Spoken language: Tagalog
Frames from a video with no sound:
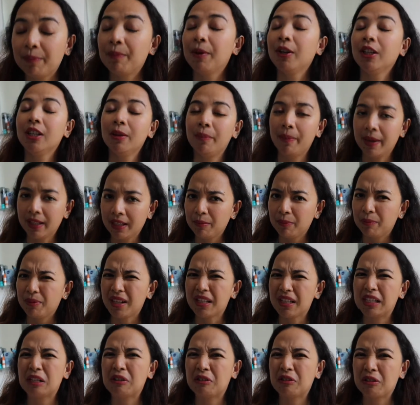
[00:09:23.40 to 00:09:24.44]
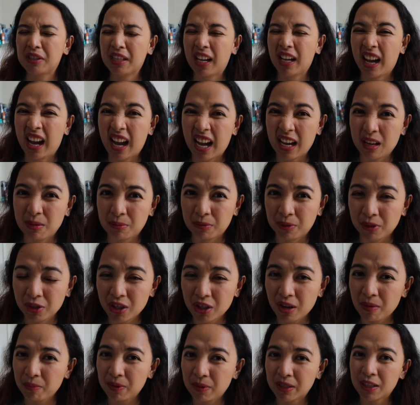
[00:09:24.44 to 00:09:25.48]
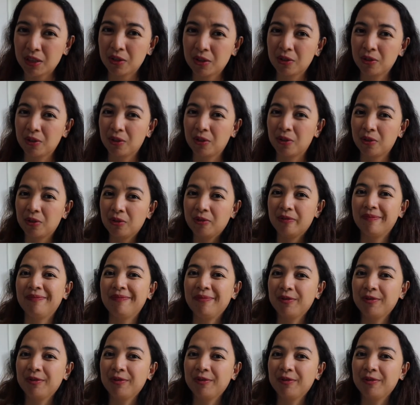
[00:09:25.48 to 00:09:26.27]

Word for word: Or depende po yan siguro sa kain mo. Siyempre siguro kung